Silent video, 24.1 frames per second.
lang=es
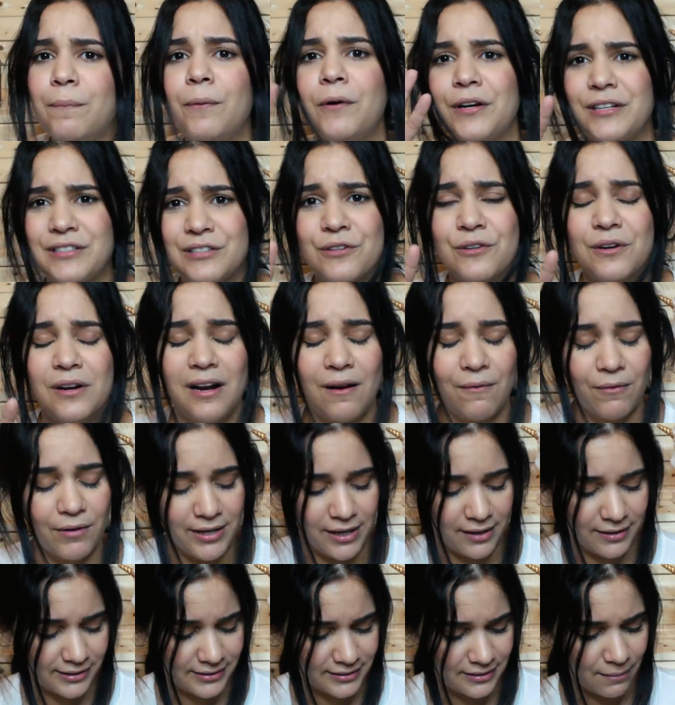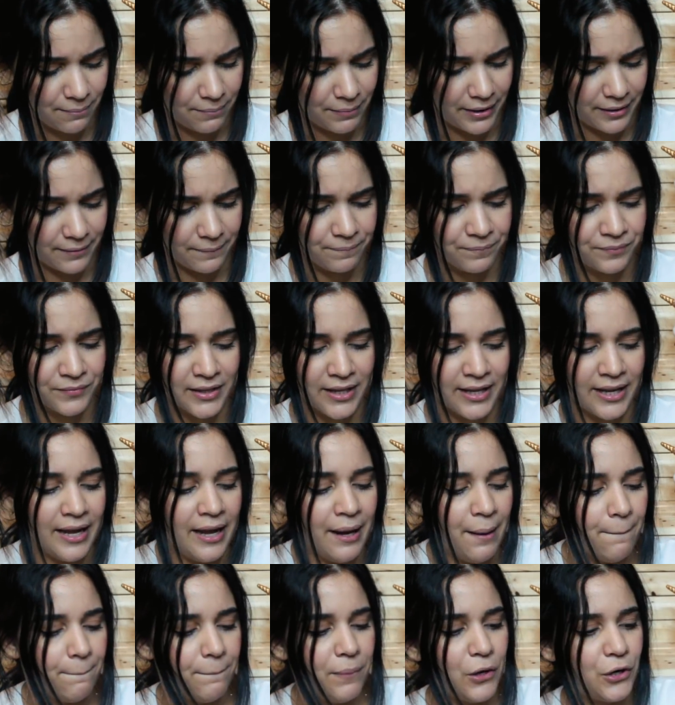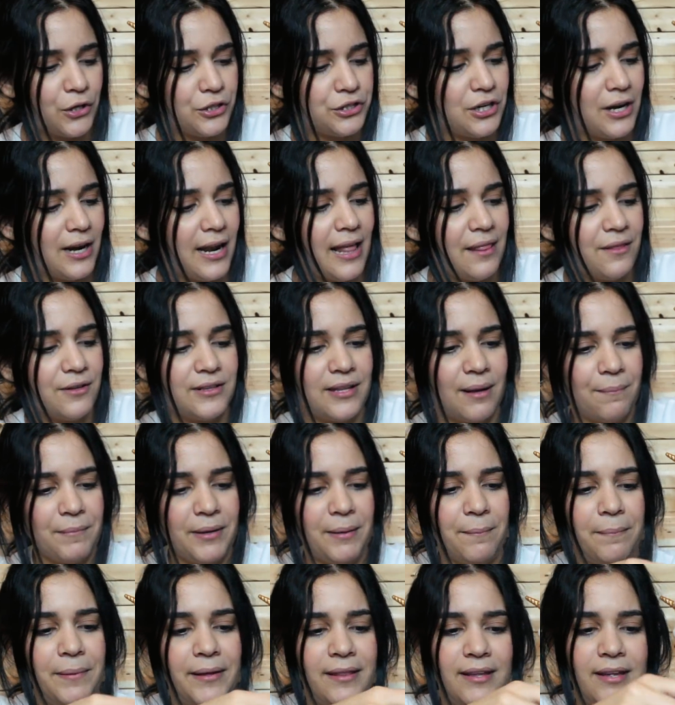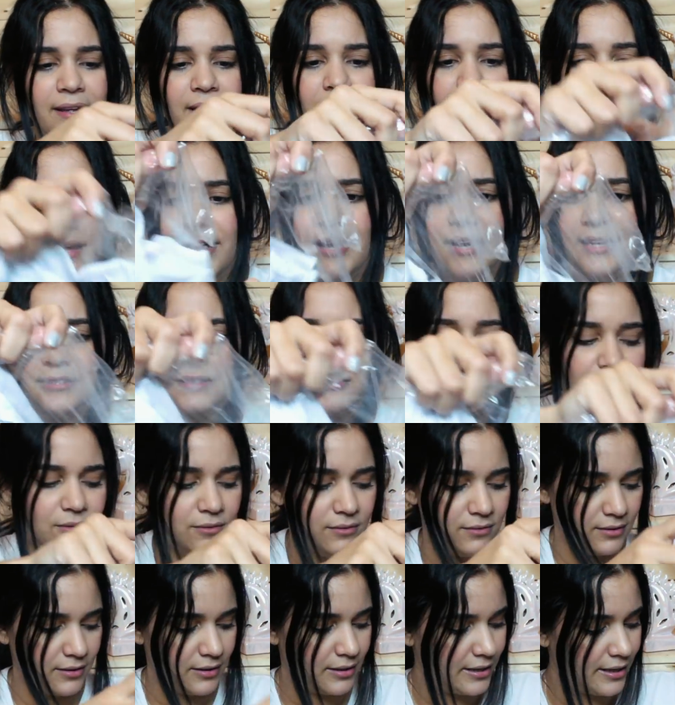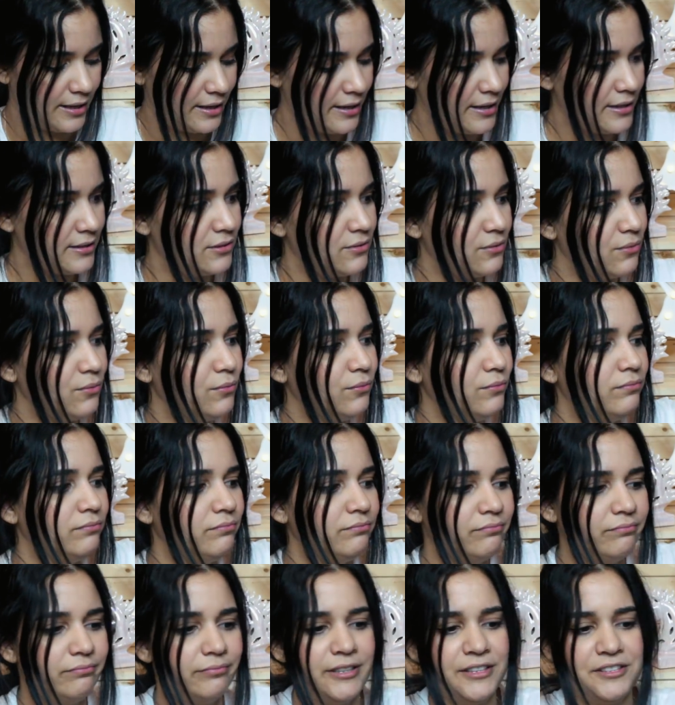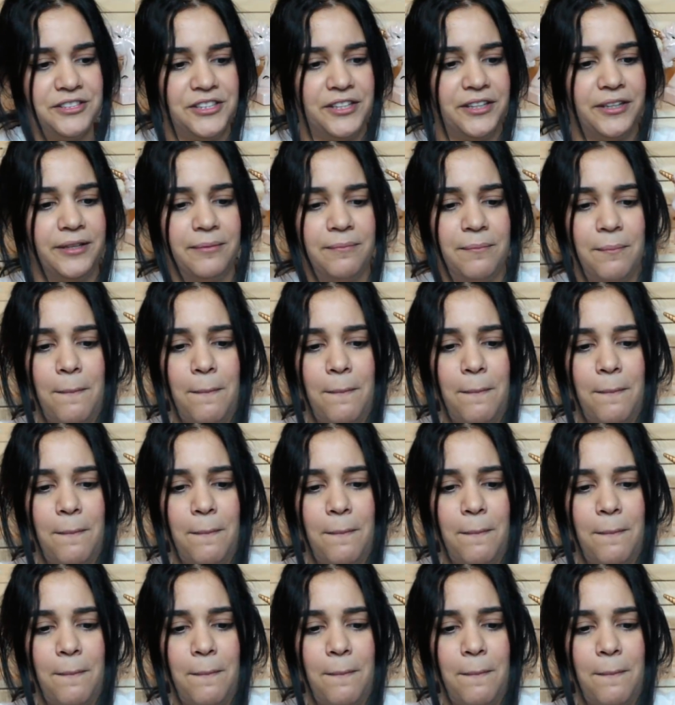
por eso no la voy a destapar. Por otro lado, también pedí esto, que es un teacher